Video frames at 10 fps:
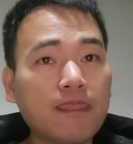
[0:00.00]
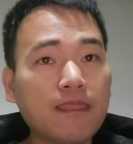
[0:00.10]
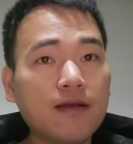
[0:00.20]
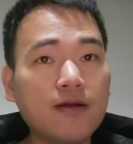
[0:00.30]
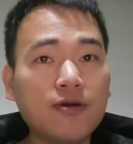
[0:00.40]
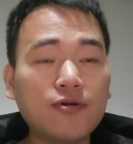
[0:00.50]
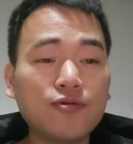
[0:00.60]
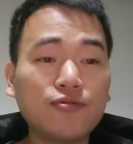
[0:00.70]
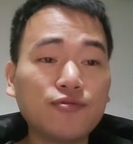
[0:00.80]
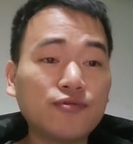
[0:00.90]
然后
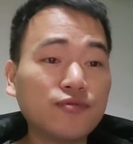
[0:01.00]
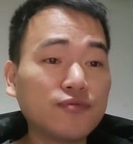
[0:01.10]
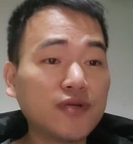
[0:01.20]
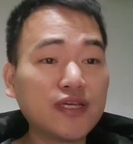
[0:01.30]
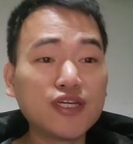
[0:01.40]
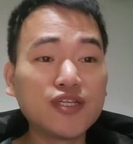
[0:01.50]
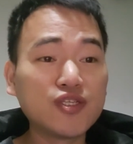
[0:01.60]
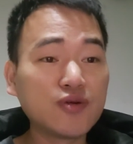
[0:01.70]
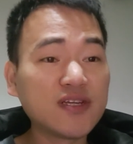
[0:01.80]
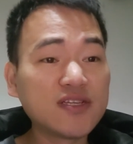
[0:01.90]
林肯
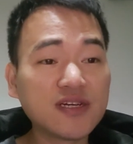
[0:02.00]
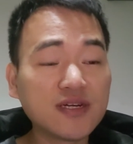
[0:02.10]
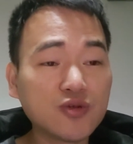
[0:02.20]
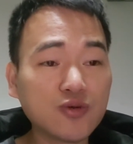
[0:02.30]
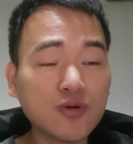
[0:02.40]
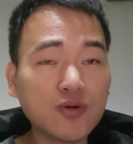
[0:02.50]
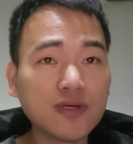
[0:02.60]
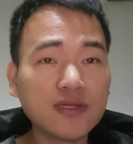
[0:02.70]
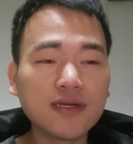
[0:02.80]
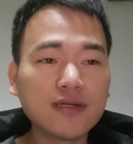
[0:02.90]
就跟这个总统，
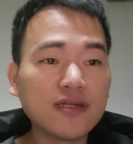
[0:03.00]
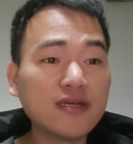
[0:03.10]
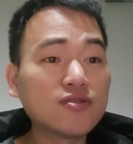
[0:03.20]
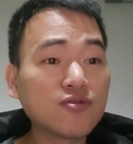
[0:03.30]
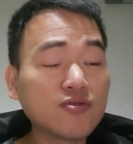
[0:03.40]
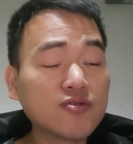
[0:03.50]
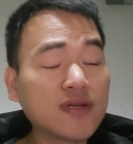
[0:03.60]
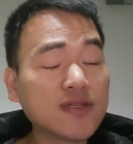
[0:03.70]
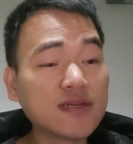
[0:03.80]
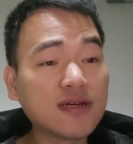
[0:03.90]
跟林肯总统就
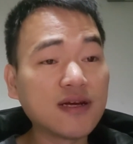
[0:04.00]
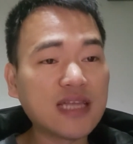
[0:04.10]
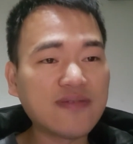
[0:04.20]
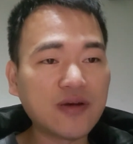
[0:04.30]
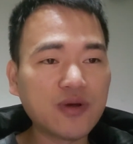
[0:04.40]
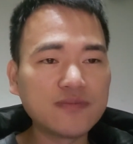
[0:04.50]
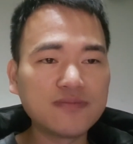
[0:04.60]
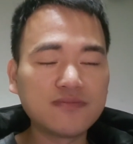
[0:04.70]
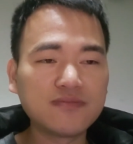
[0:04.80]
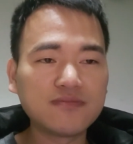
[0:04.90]
跟这个大法官
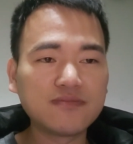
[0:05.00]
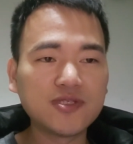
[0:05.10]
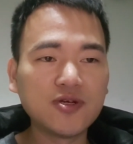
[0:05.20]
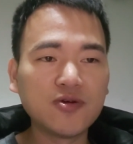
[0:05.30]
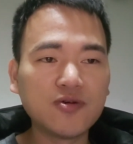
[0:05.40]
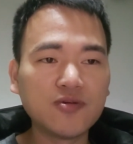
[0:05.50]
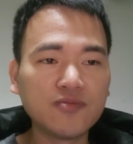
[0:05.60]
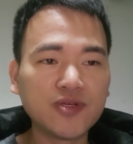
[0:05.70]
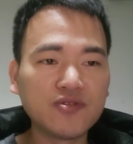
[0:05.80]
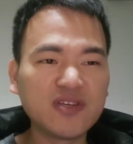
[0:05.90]
有
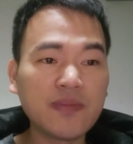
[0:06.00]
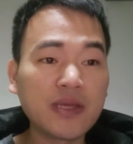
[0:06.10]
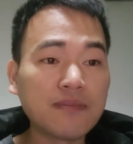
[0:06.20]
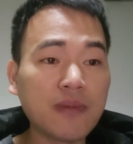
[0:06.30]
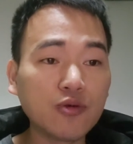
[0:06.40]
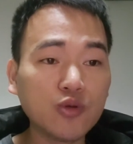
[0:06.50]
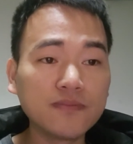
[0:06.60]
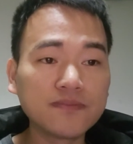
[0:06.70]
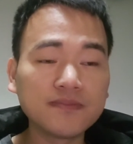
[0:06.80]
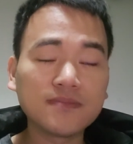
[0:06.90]
有这方面的矛盾，
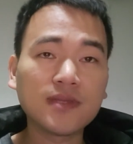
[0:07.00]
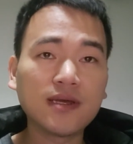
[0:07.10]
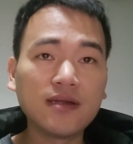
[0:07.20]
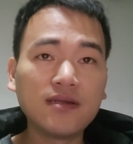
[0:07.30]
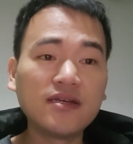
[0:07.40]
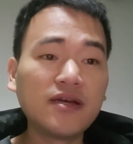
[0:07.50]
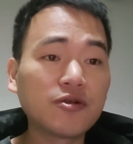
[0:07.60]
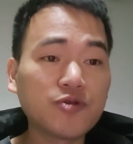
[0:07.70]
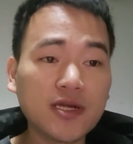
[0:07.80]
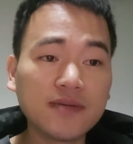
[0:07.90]
林肯
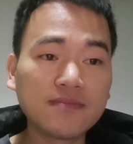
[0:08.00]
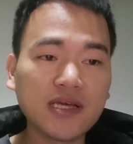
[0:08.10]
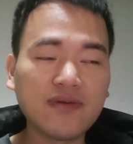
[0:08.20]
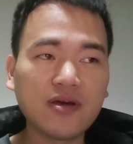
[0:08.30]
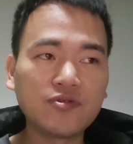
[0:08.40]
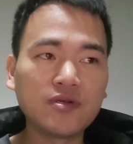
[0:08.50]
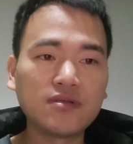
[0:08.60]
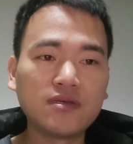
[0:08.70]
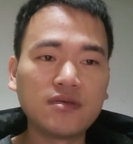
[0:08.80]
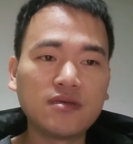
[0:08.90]
要抓人，大法官说
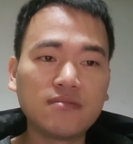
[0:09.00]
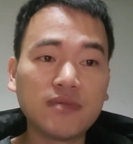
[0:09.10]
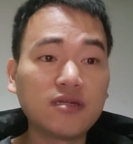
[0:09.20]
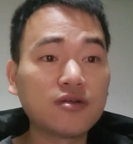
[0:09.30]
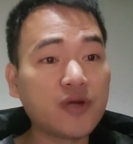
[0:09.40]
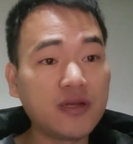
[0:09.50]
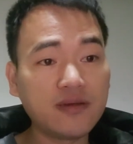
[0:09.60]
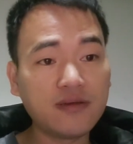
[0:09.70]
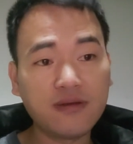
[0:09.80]
你没这个权利。